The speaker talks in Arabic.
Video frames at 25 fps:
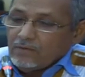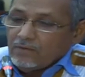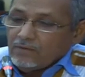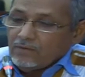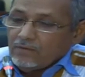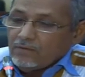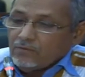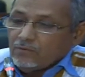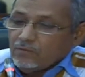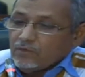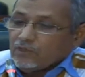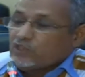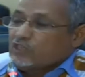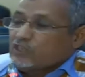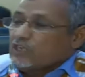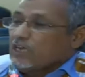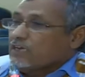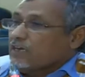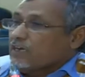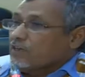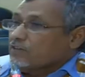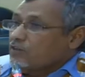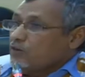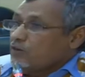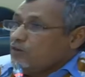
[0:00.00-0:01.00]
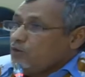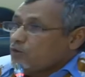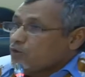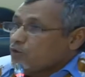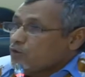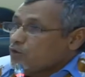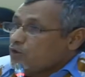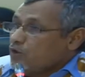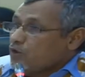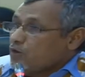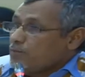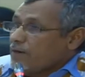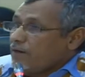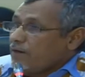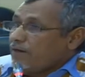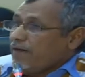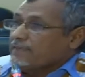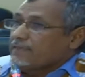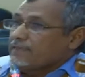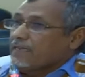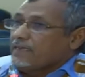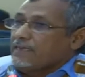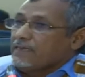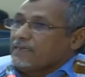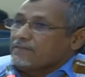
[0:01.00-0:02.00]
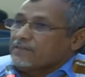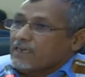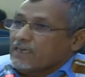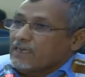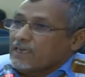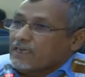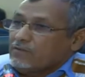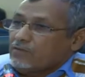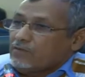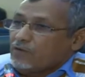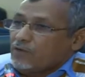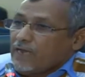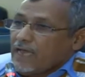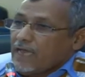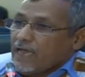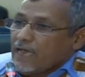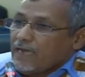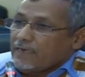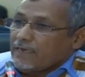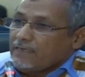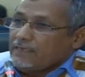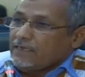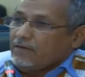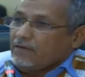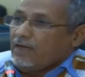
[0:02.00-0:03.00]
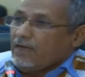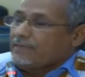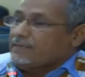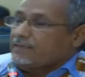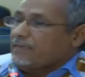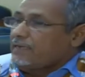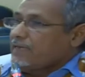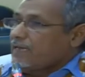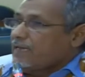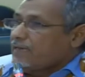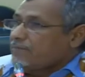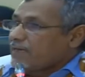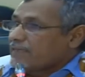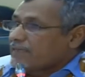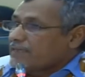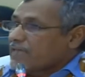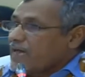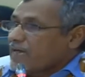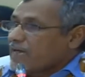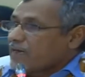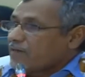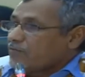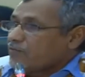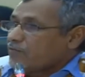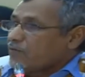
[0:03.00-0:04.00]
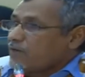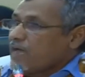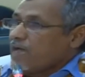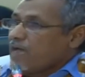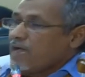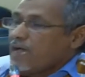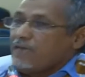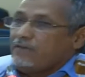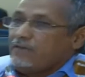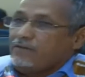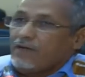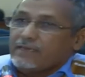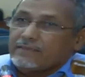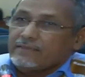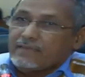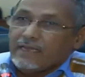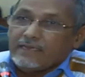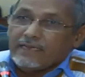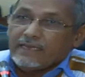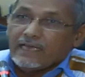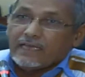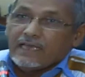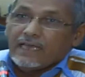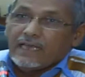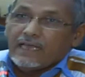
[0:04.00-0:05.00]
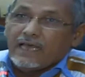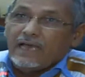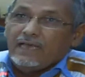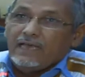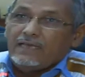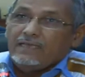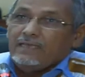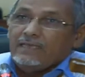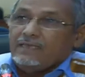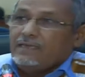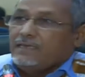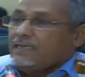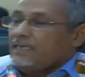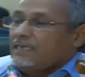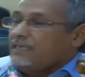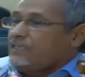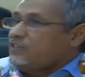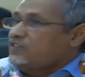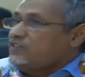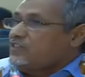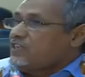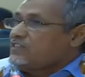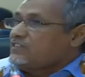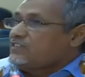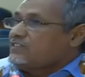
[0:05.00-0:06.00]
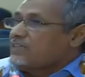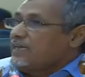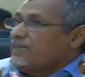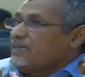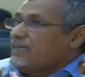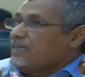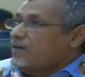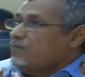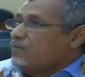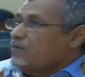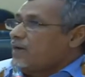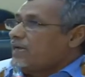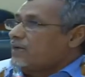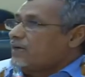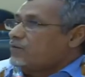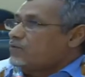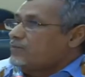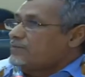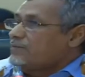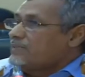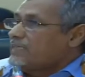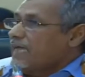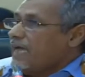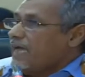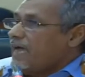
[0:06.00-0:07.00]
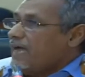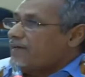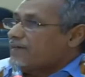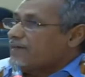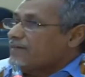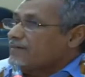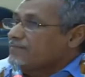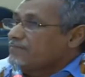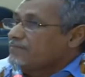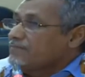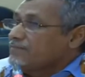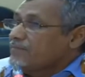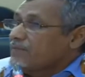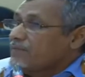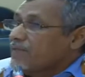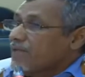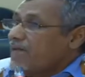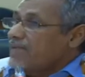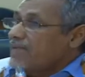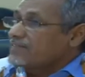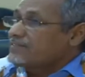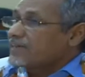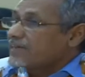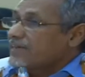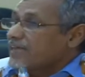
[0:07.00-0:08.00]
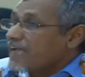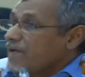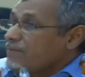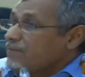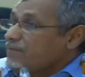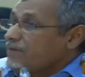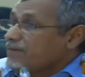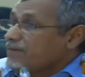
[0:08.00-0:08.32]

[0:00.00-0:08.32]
وانشكرت الحكومه وعدلنا الطريق الفلانيه وعدلنا المطار الفلاني وعدلنا كذا الين تجي السنه هو لك هو متقاعد خاسر كامل